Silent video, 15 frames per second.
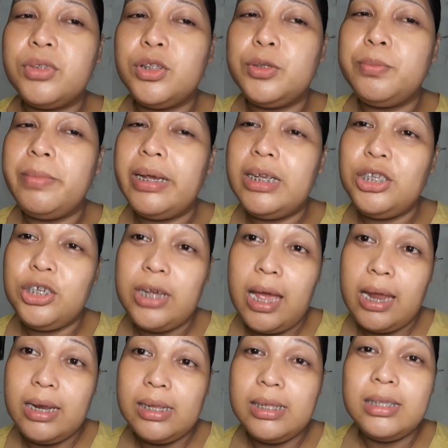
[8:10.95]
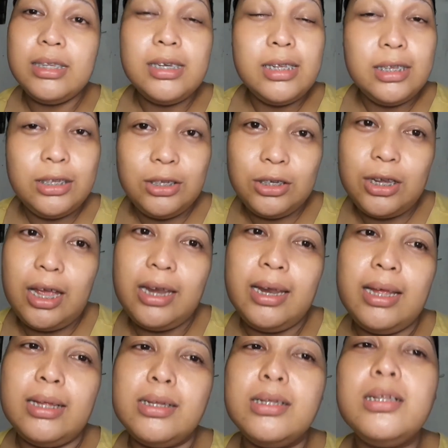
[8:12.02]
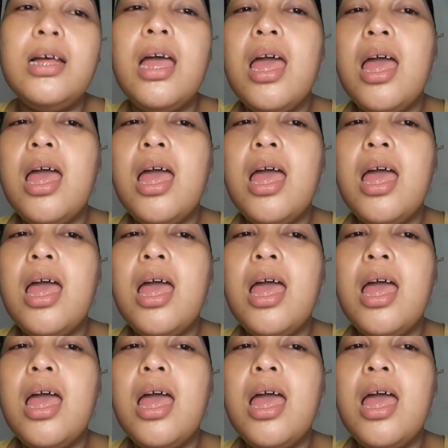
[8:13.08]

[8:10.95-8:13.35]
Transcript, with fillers: to my channel, to this channel.